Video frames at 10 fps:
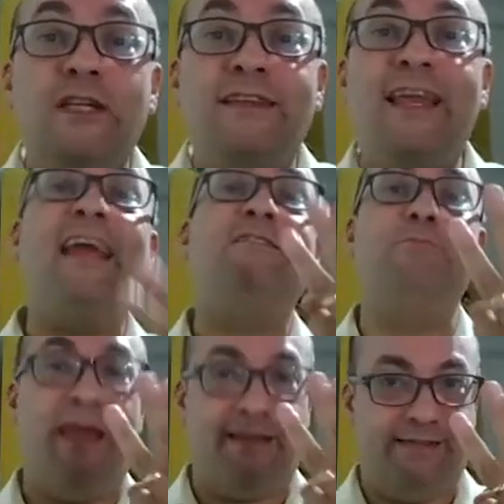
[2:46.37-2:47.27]
três
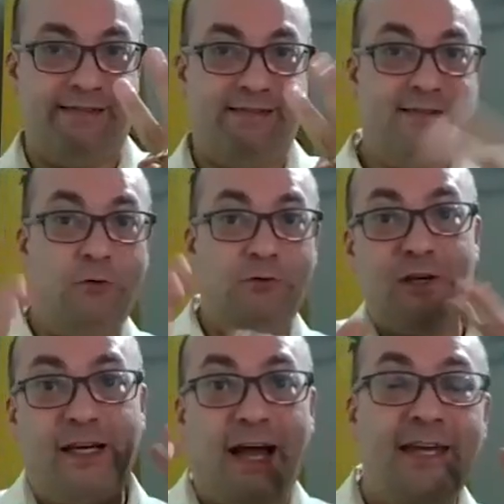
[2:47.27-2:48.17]
meses. Então
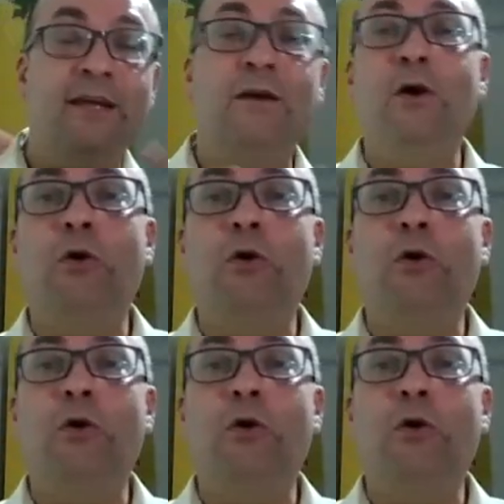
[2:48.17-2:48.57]
fica aí